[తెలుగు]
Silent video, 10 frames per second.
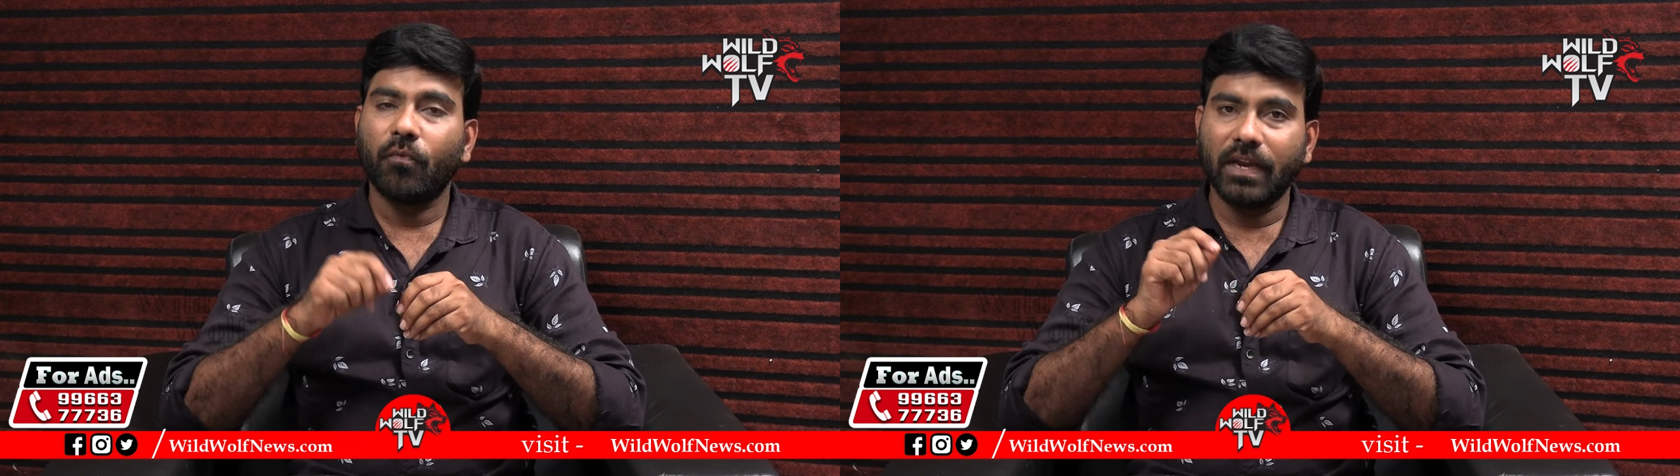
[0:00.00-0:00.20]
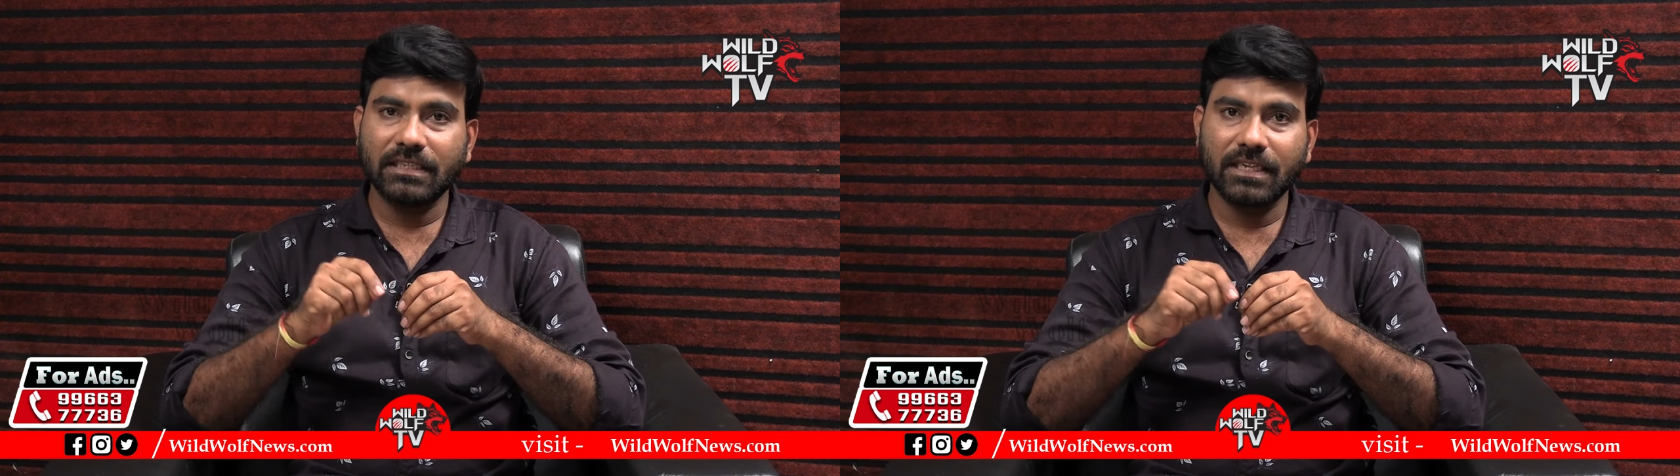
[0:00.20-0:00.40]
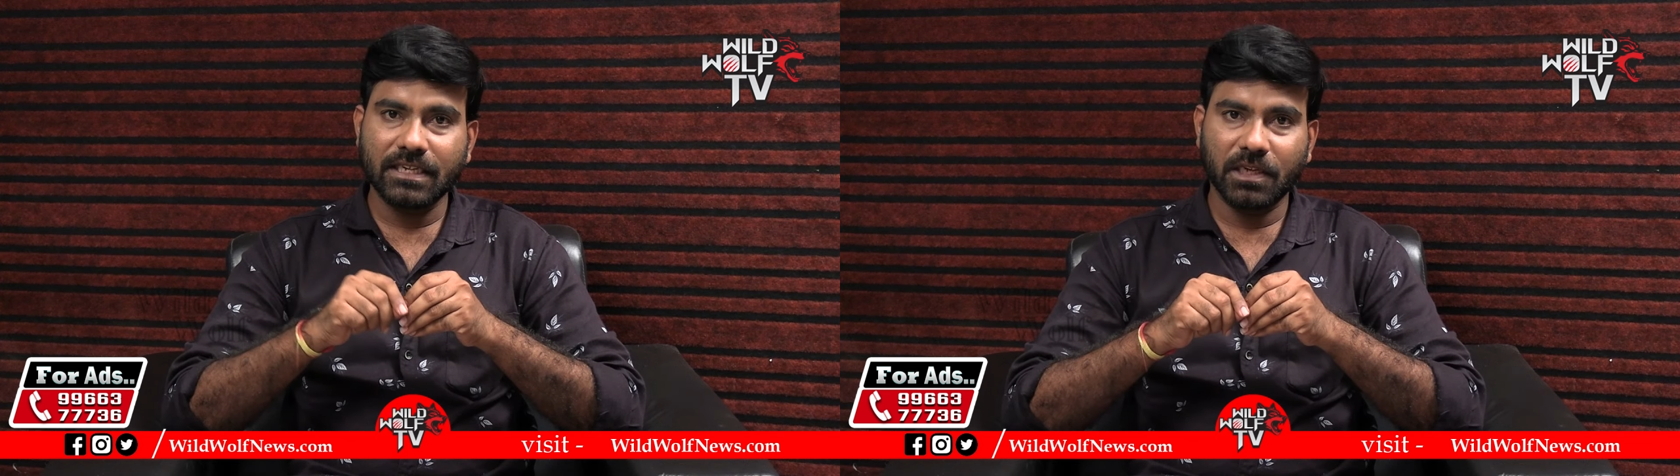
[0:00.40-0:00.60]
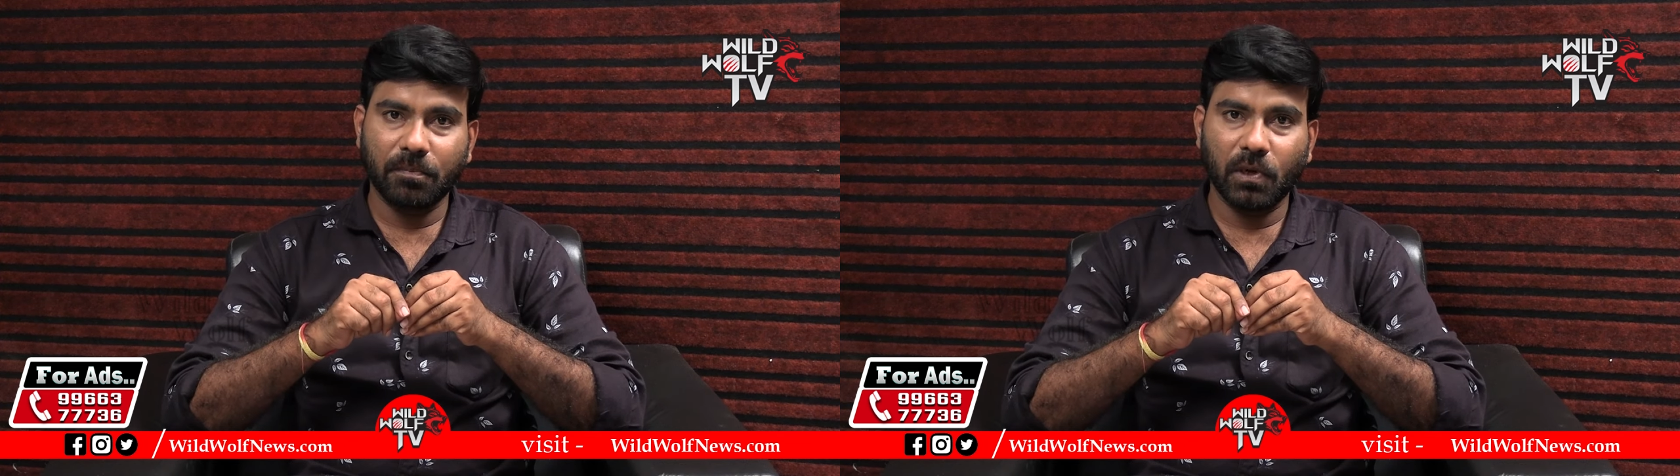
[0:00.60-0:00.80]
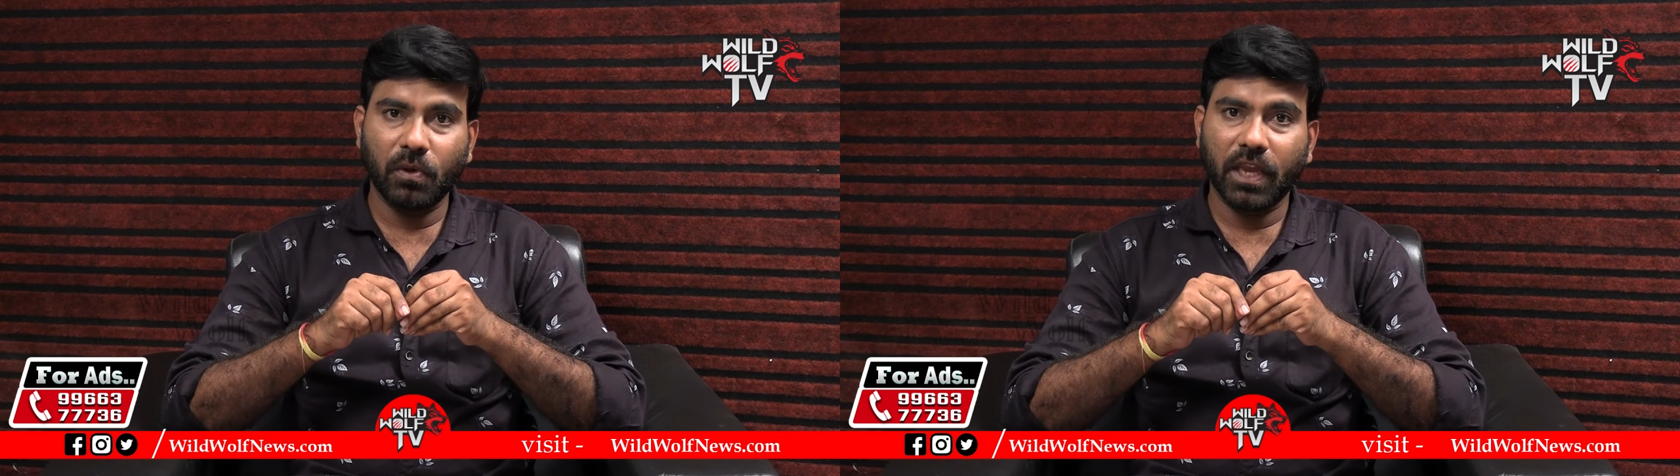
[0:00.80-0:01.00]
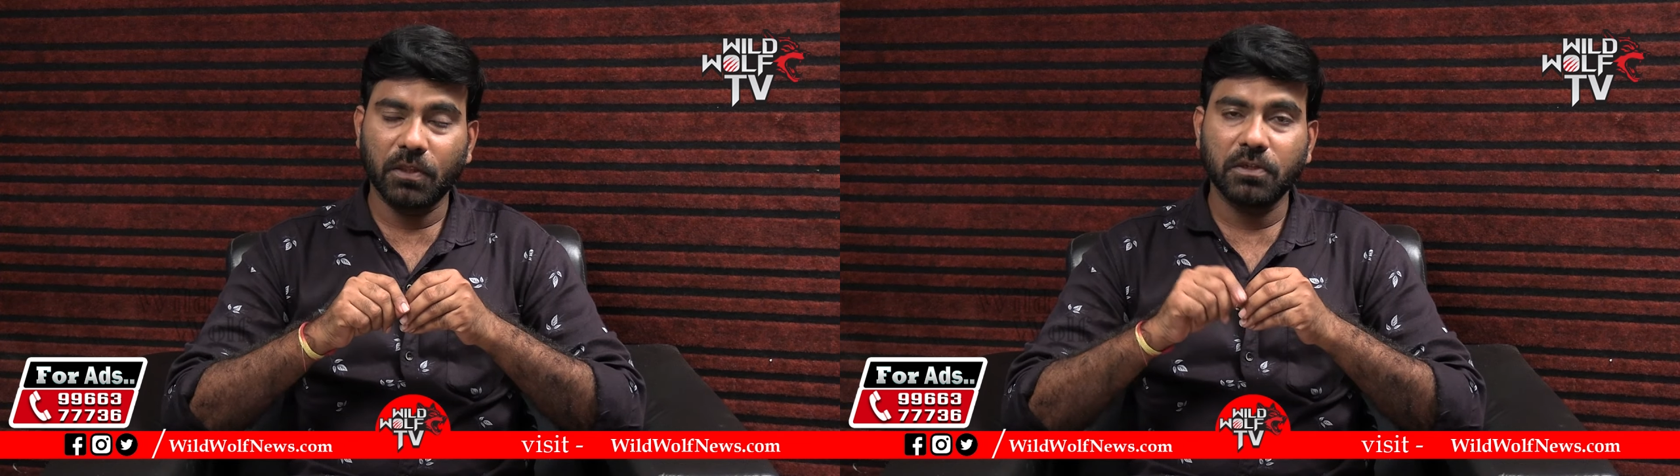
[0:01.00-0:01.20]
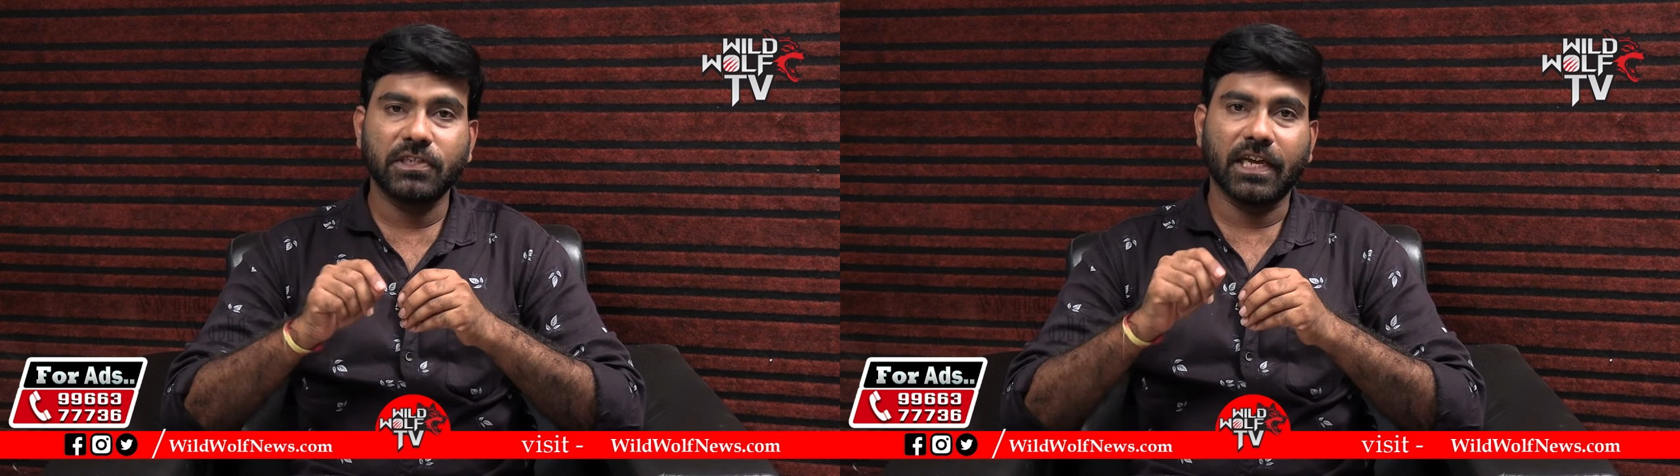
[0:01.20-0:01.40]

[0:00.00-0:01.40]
వైఎస్ఆర్సీపీలో ఏదో